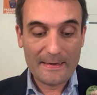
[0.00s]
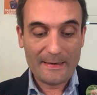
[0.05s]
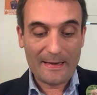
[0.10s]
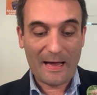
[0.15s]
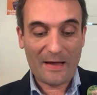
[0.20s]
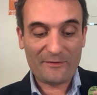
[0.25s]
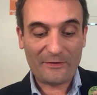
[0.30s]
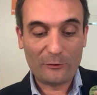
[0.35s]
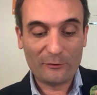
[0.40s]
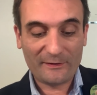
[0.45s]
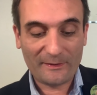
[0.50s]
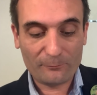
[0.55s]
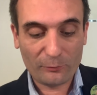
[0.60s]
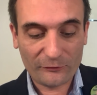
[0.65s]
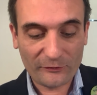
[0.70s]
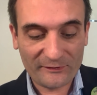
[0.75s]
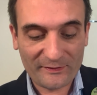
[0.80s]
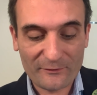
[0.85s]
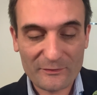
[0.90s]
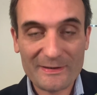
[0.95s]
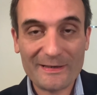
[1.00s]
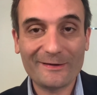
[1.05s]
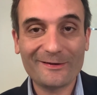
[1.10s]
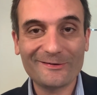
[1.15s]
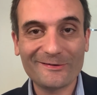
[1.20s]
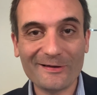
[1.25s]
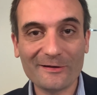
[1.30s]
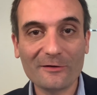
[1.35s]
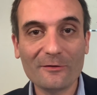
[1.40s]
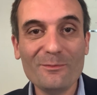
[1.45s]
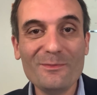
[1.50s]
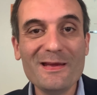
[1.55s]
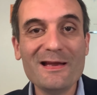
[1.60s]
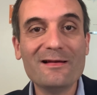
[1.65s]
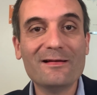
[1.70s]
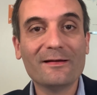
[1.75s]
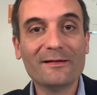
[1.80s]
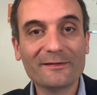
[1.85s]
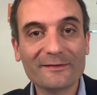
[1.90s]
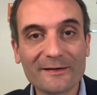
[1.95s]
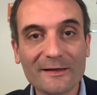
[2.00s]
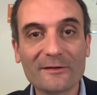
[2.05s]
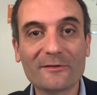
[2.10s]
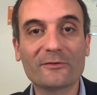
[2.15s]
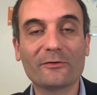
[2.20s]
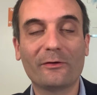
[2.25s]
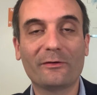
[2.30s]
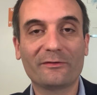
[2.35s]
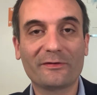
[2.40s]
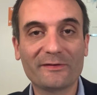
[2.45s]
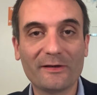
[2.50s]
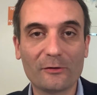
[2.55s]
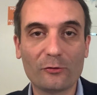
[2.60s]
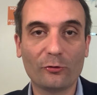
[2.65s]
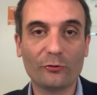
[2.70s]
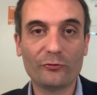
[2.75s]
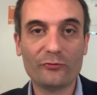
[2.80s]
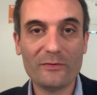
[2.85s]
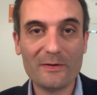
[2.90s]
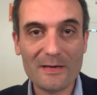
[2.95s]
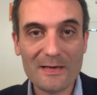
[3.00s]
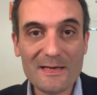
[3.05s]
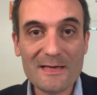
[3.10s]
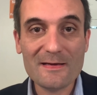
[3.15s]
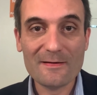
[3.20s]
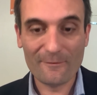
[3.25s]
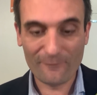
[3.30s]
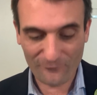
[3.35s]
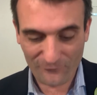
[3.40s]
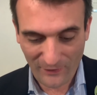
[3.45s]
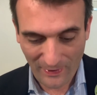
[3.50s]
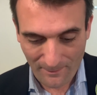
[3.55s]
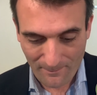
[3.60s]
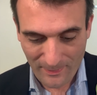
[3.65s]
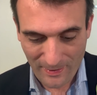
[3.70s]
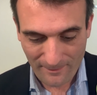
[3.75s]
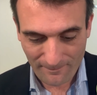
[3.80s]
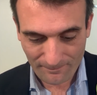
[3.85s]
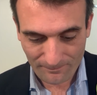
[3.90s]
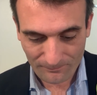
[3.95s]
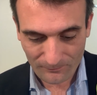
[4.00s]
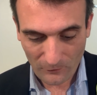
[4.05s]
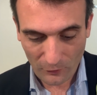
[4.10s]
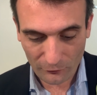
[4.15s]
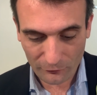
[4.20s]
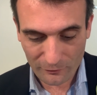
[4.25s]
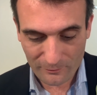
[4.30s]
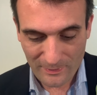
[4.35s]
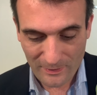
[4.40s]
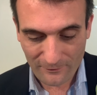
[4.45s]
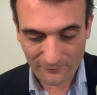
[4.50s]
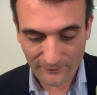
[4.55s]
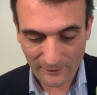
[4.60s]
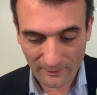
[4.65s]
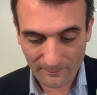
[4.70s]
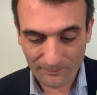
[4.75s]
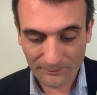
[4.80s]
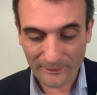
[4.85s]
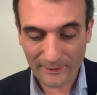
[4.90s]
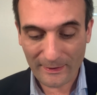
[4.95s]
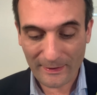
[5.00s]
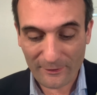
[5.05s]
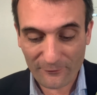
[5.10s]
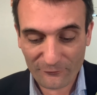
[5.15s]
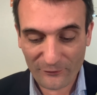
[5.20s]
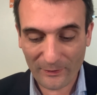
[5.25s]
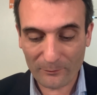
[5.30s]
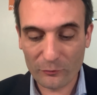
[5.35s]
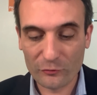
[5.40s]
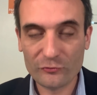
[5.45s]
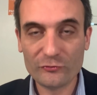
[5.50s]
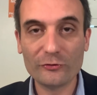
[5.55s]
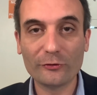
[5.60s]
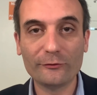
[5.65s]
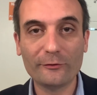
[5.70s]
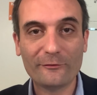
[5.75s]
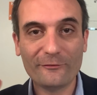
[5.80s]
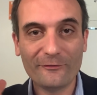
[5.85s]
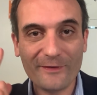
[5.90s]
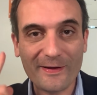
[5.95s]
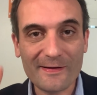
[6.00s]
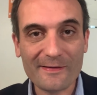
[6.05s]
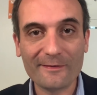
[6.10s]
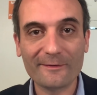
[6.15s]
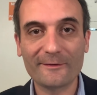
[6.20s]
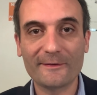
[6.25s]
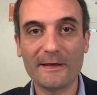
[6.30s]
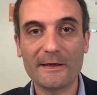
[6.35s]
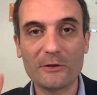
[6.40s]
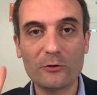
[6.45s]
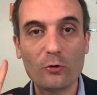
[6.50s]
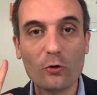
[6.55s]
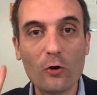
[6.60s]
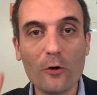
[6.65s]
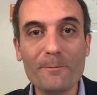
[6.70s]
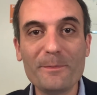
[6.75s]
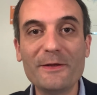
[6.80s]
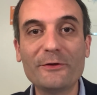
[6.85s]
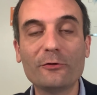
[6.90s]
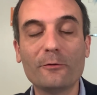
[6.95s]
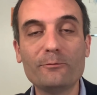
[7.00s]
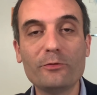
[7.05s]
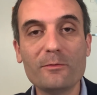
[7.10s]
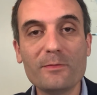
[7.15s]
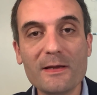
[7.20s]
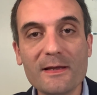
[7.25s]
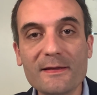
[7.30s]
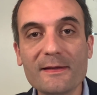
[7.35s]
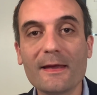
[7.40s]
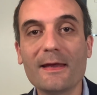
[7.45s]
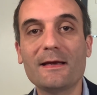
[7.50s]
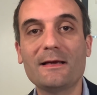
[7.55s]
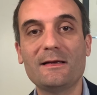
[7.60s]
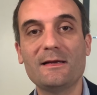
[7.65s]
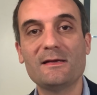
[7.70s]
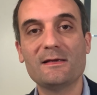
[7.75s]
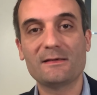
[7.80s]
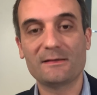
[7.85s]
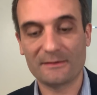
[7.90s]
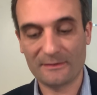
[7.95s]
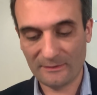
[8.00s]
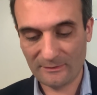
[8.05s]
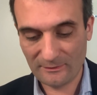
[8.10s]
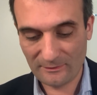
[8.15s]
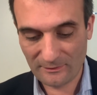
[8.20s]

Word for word: 1,5%, ça veut dire 5 758 lits fermés en 2020 et fermeture de 25 hôpitaux publics et cliniques.